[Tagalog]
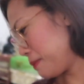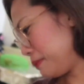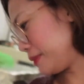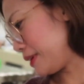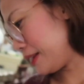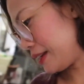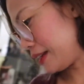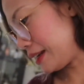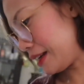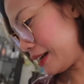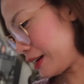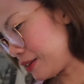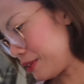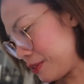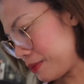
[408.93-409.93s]
Ayan na lang
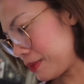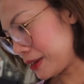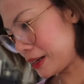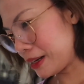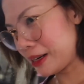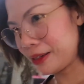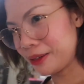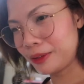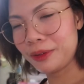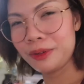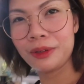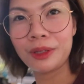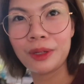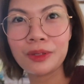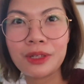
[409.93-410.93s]
ako mag-ano.
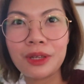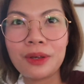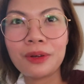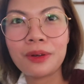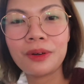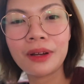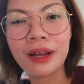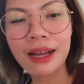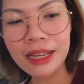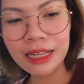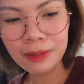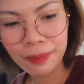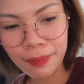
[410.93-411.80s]
Tulog daw si Hugo, guys.